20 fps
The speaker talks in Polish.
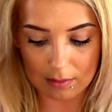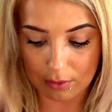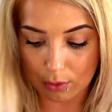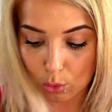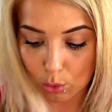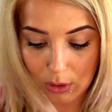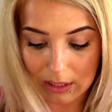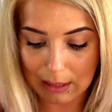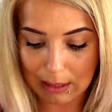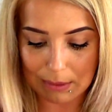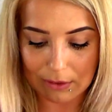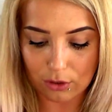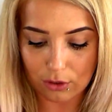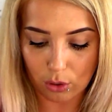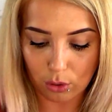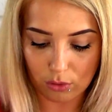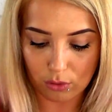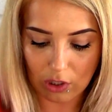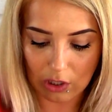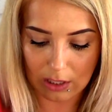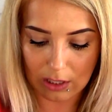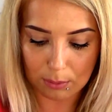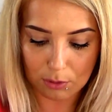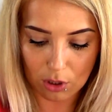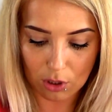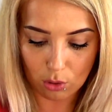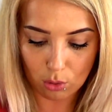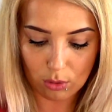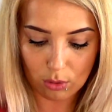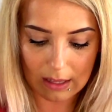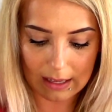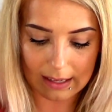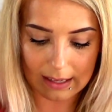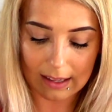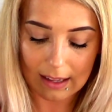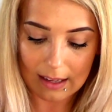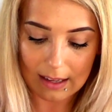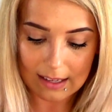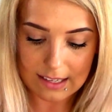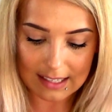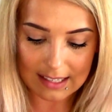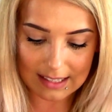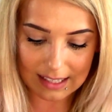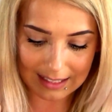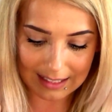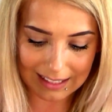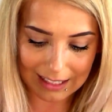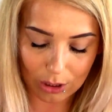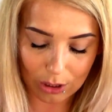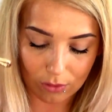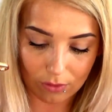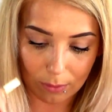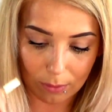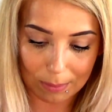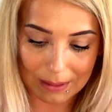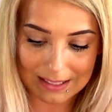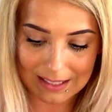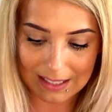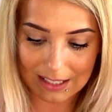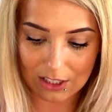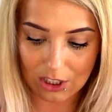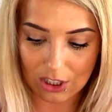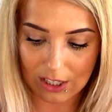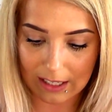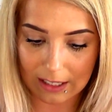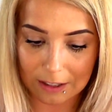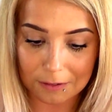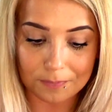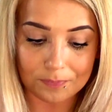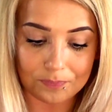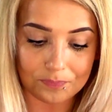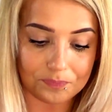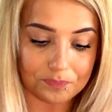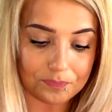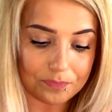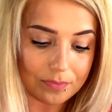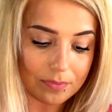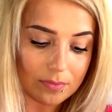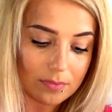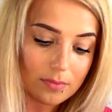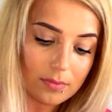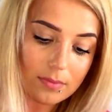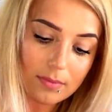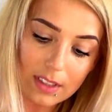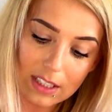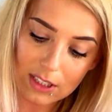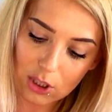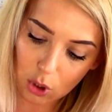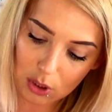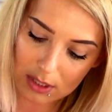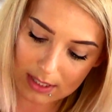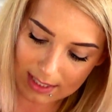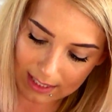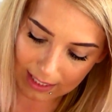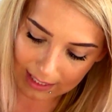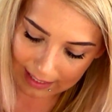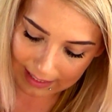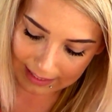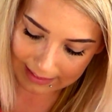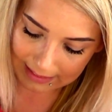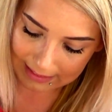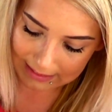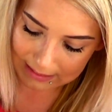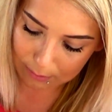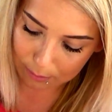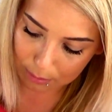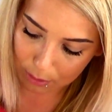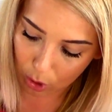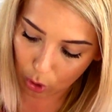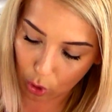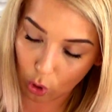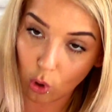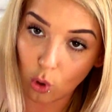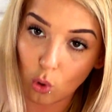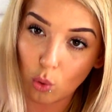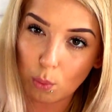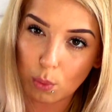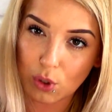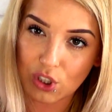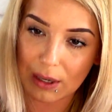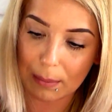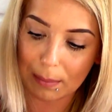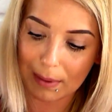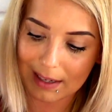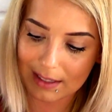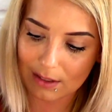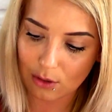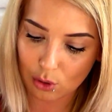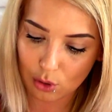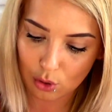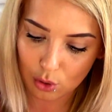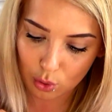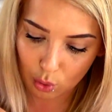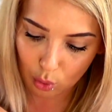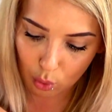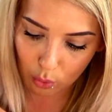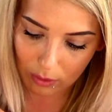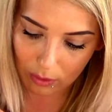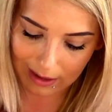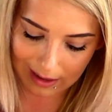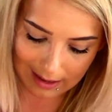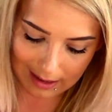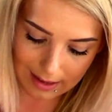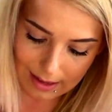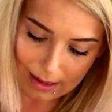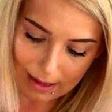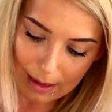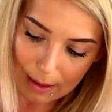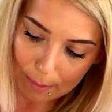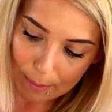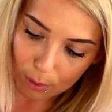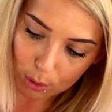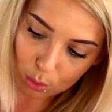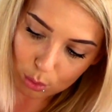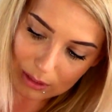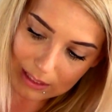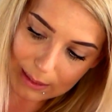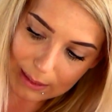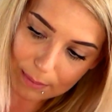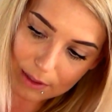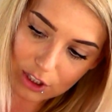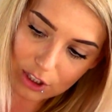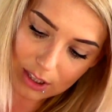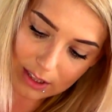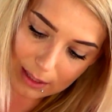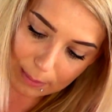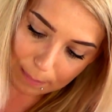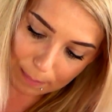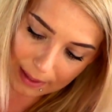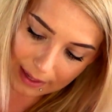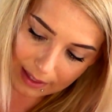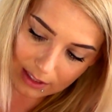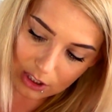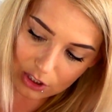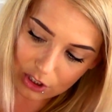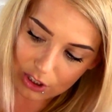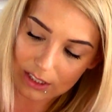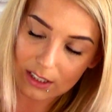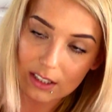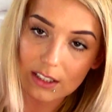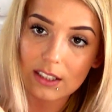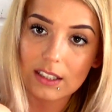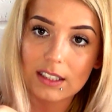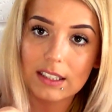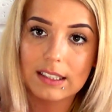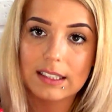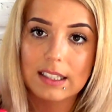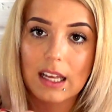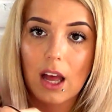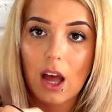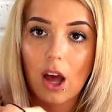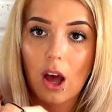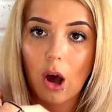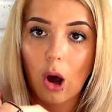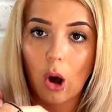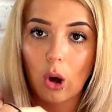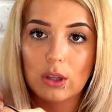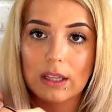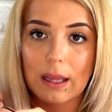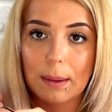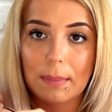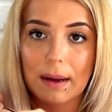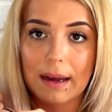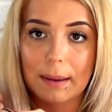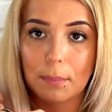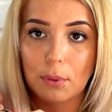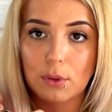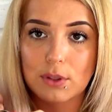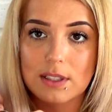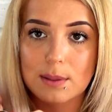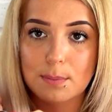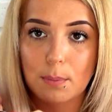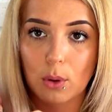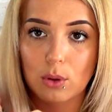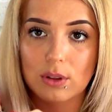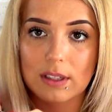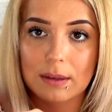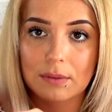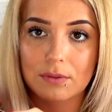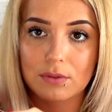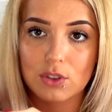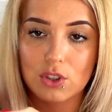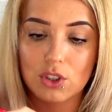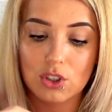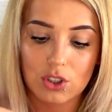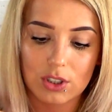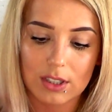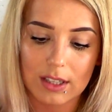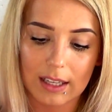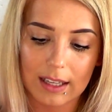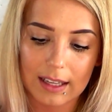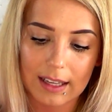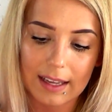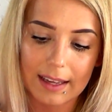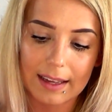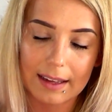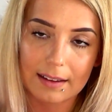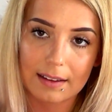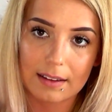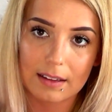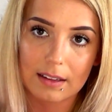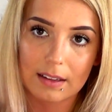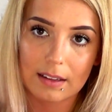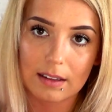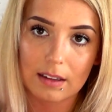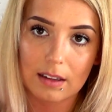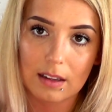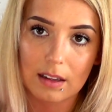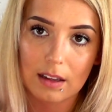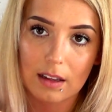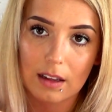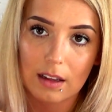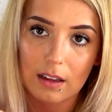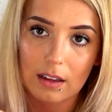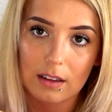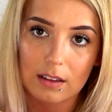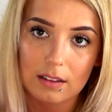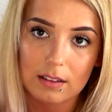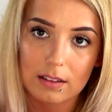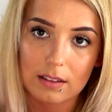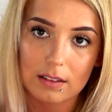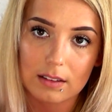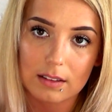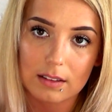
która nie ma w środku żadnych przegródek, standardowo paseczek, to jest taka jak gdyby grubsza bardzo skóra, bo tutaj nie ma żadnych pęknięć ani nic. Ona ma pod spodem, widzicie, takie yy,